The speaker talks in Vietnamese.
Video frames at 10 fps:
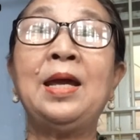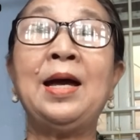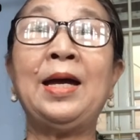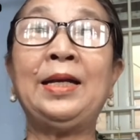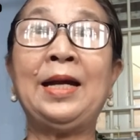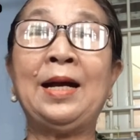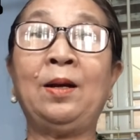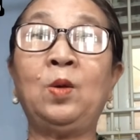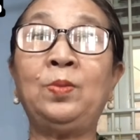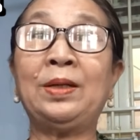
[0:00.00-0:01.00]

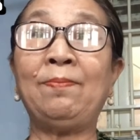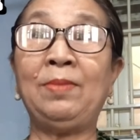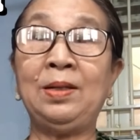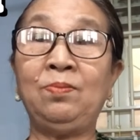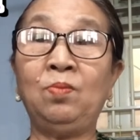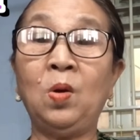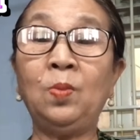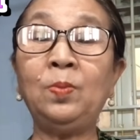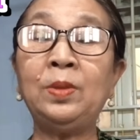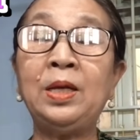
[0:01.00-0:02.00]

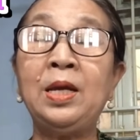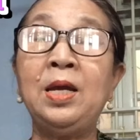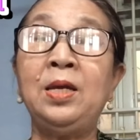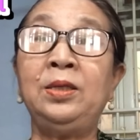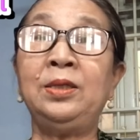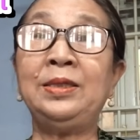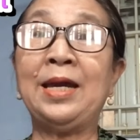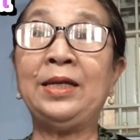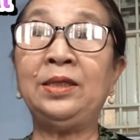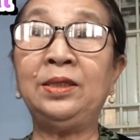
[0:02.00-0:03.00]
2004 như
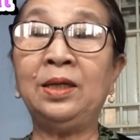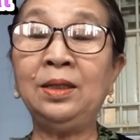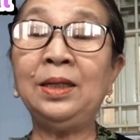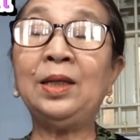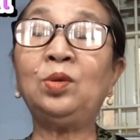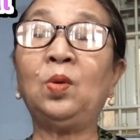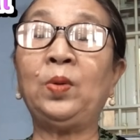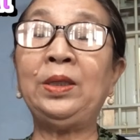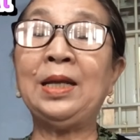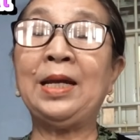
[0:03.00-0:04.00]
vậy những cái
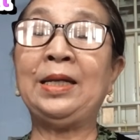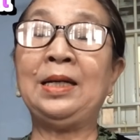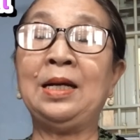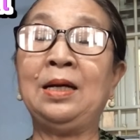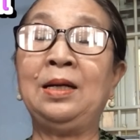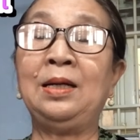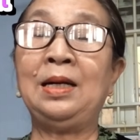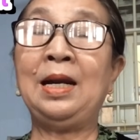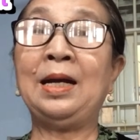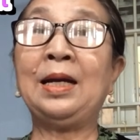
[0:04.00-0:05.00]
tuổi này nè
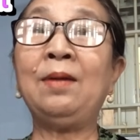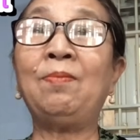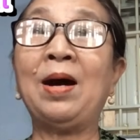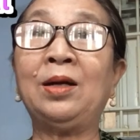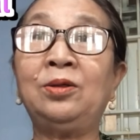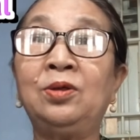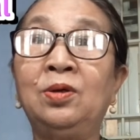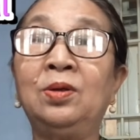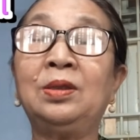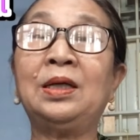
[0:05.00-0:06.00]
là các bạn
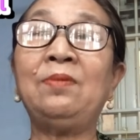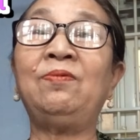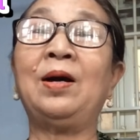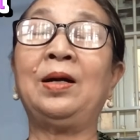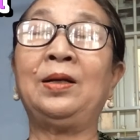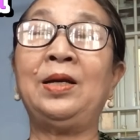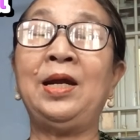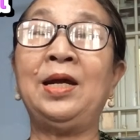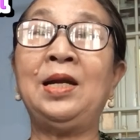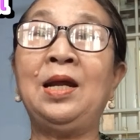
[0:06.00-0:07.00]
được cái phần
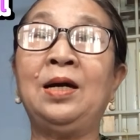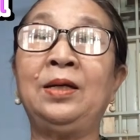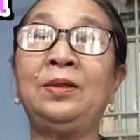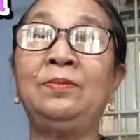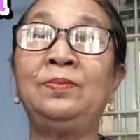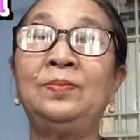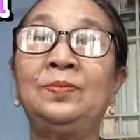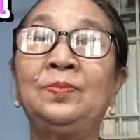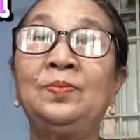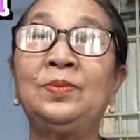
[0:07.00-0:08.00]
địa lợi
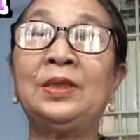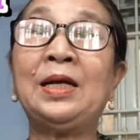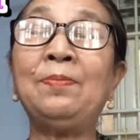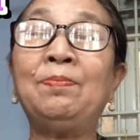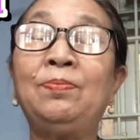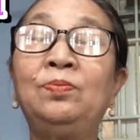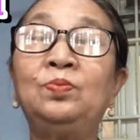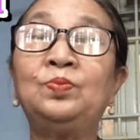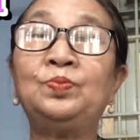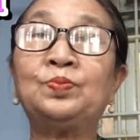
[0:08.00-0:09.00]
các
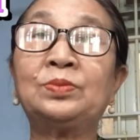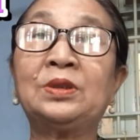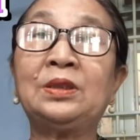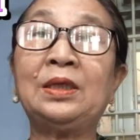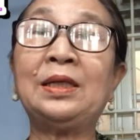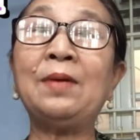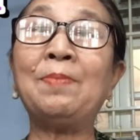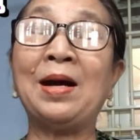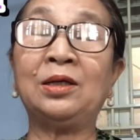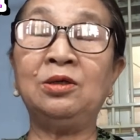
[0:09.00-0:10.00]
các
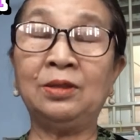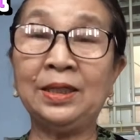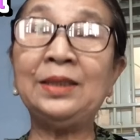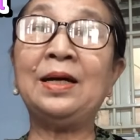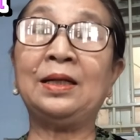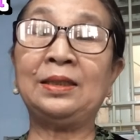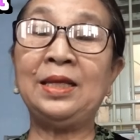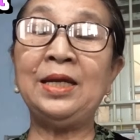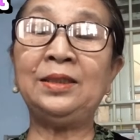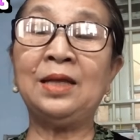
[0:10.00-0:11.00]
bạn được cái thần
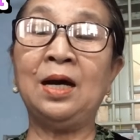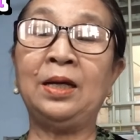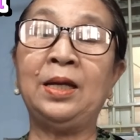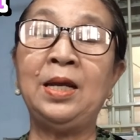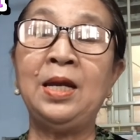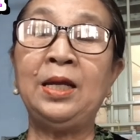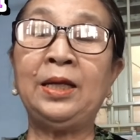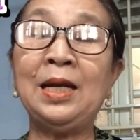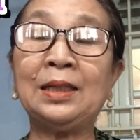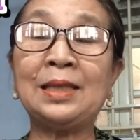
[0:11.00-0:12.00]
thiên thời
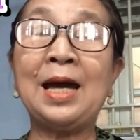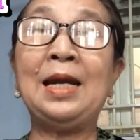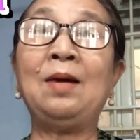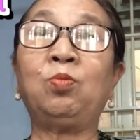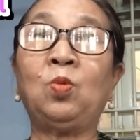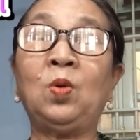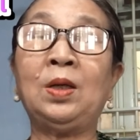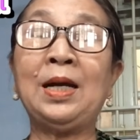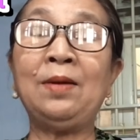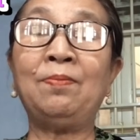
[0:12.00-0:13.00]
nghĩa là tài lộc của
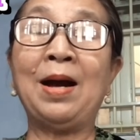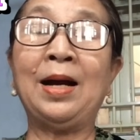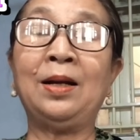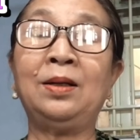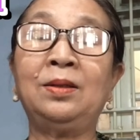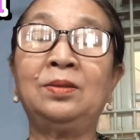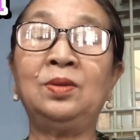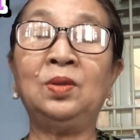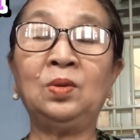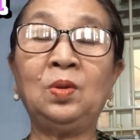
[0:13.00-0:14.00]
các bạn
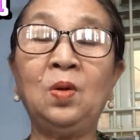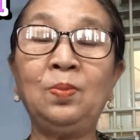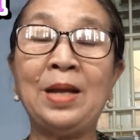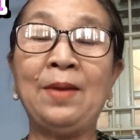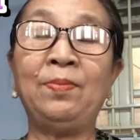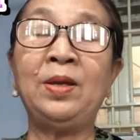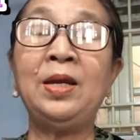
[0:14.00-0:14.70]
được tốt đẹp